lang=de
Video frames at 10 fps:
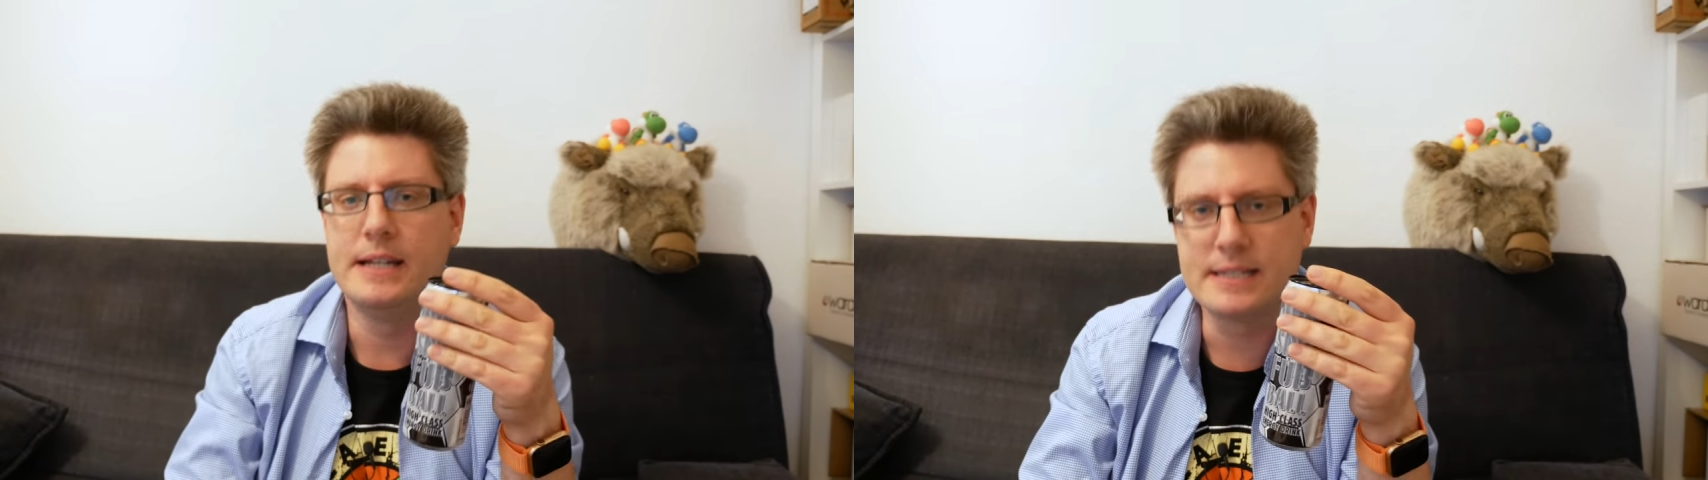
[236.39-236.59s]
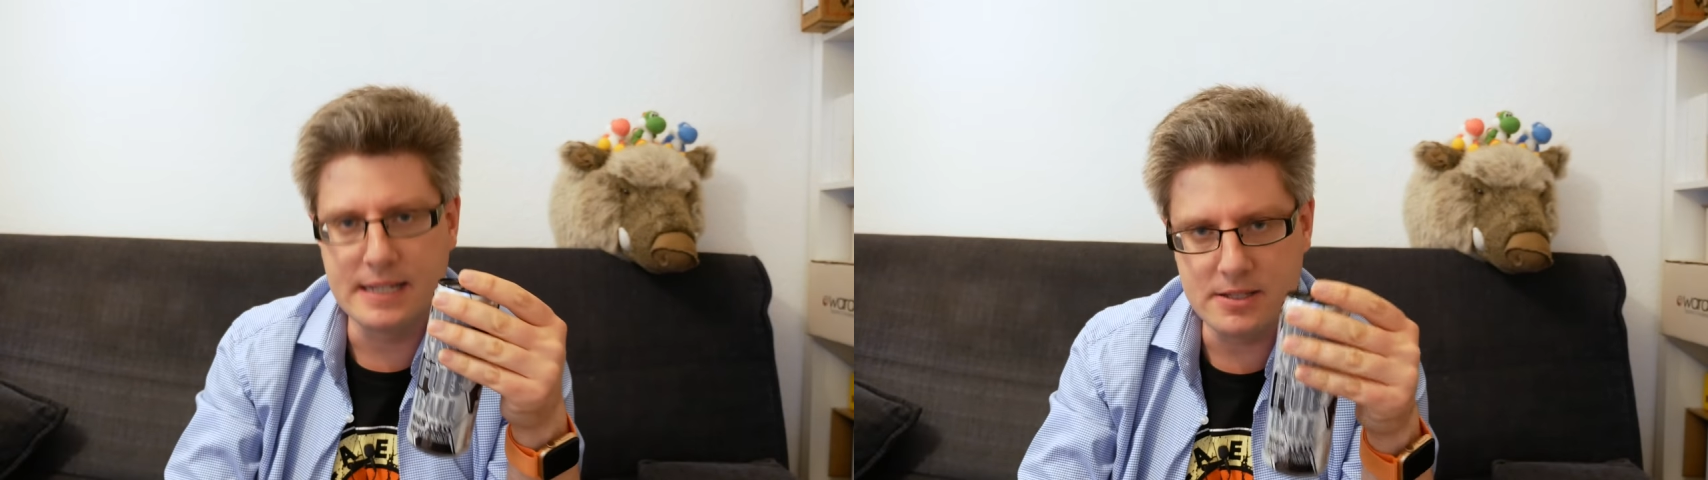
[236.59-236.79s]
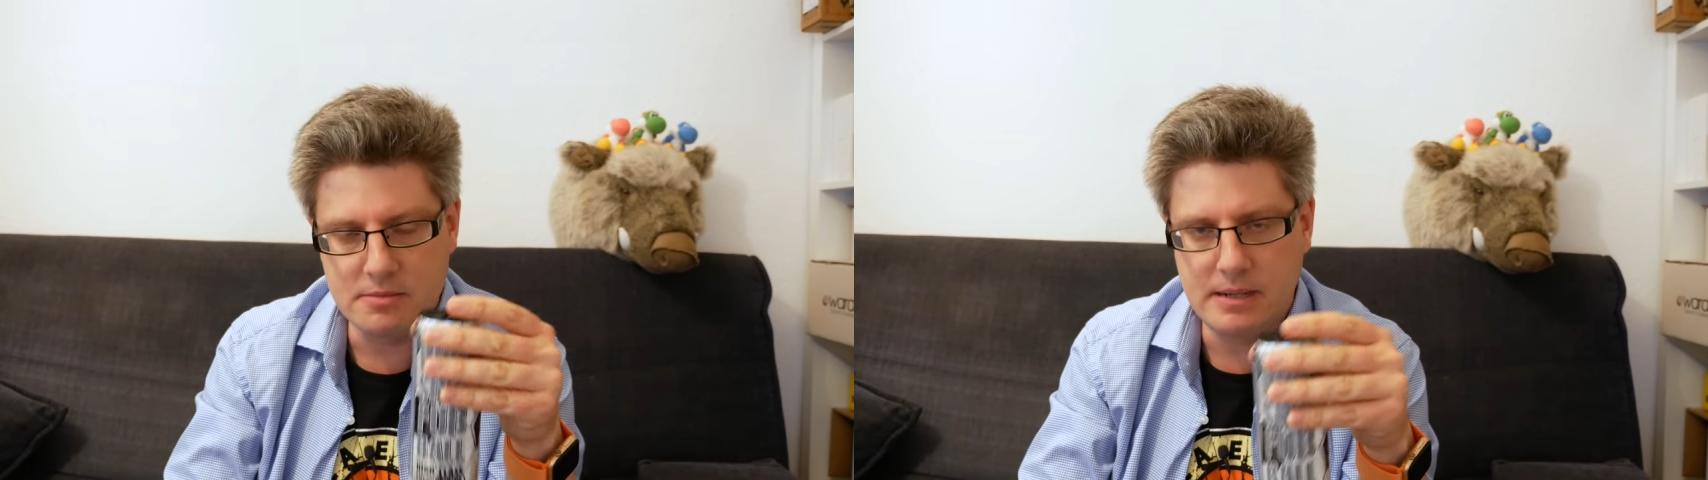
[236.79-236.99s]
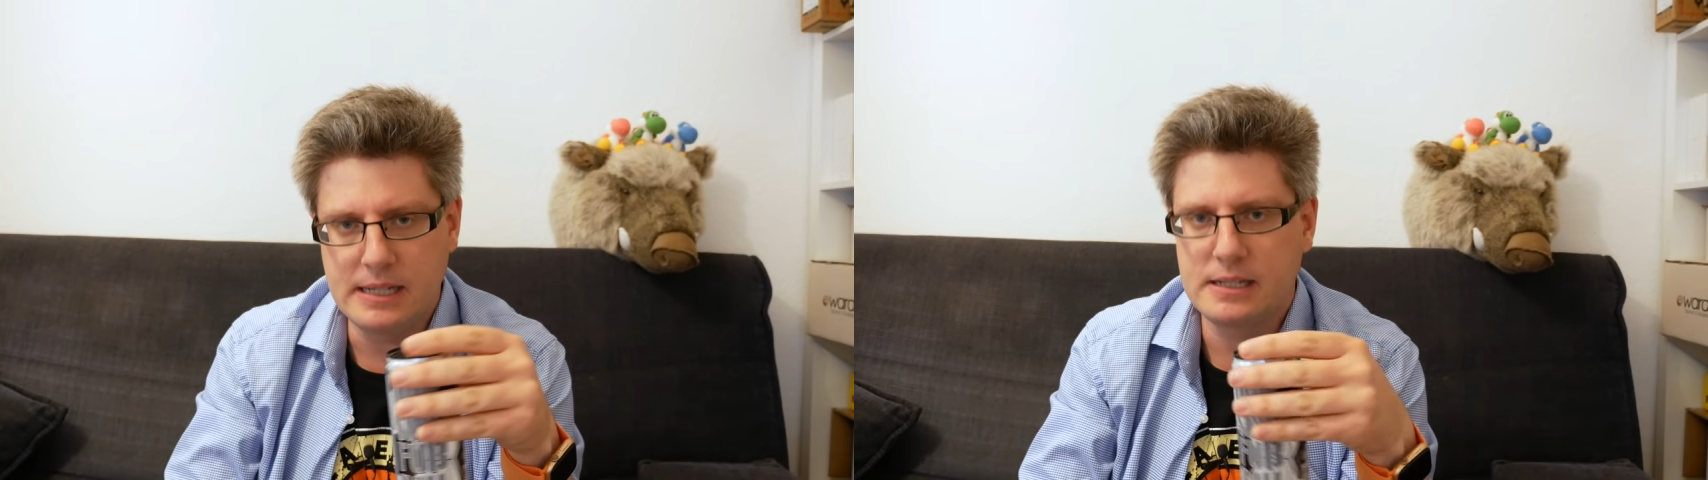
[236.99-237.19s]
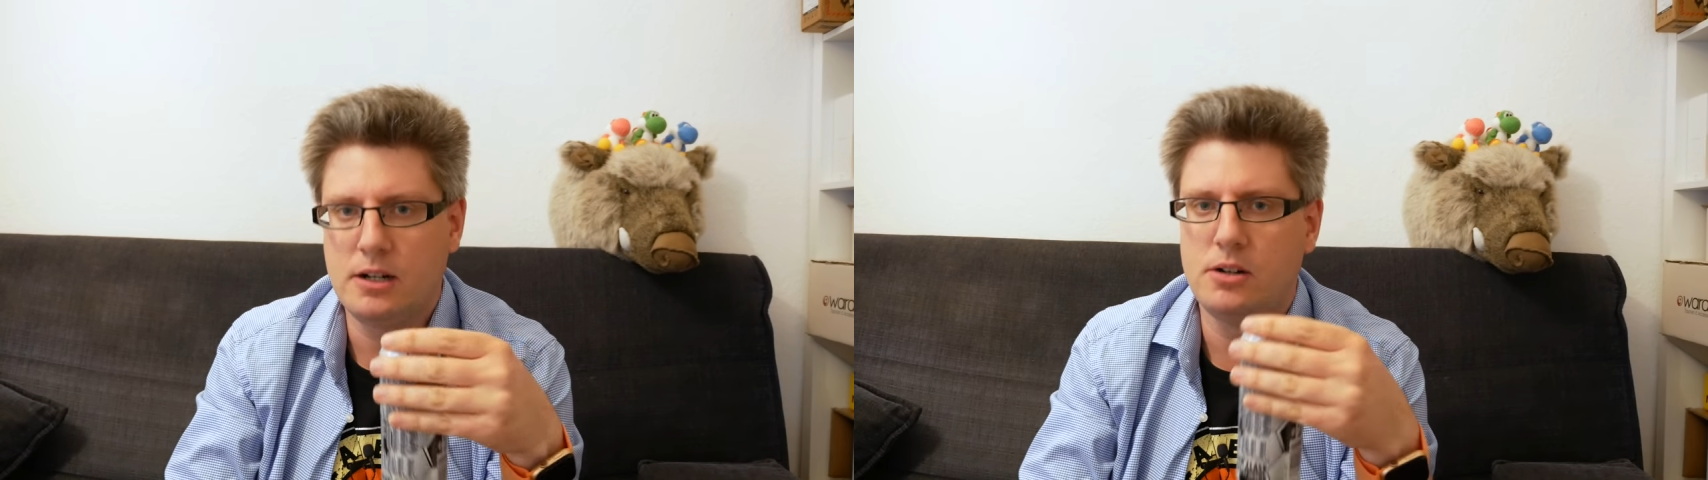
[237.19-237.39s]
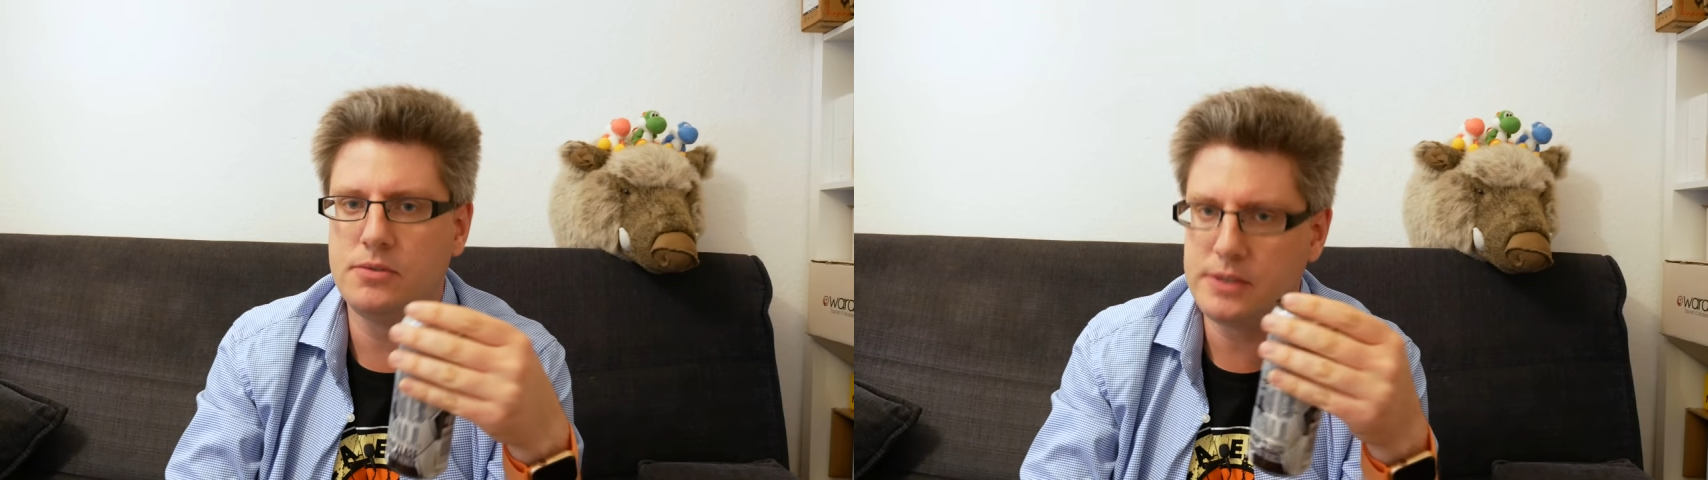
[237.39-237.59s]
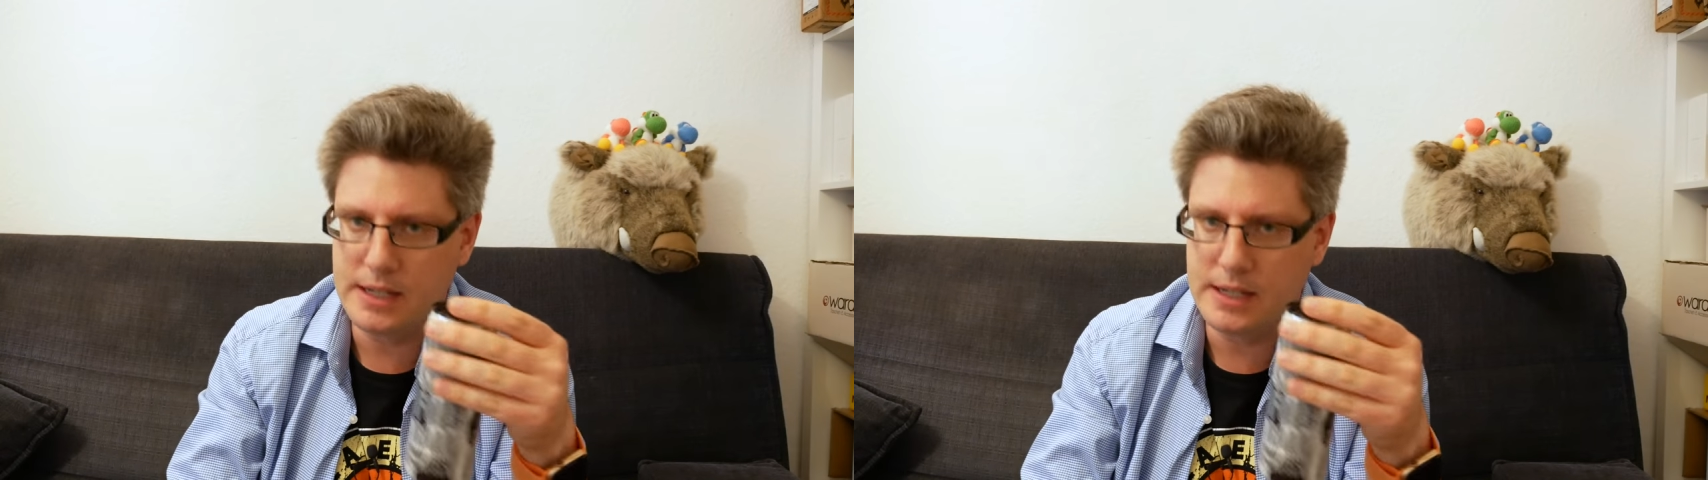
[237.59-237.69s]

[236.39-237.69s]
jetzt ganz normal kauft,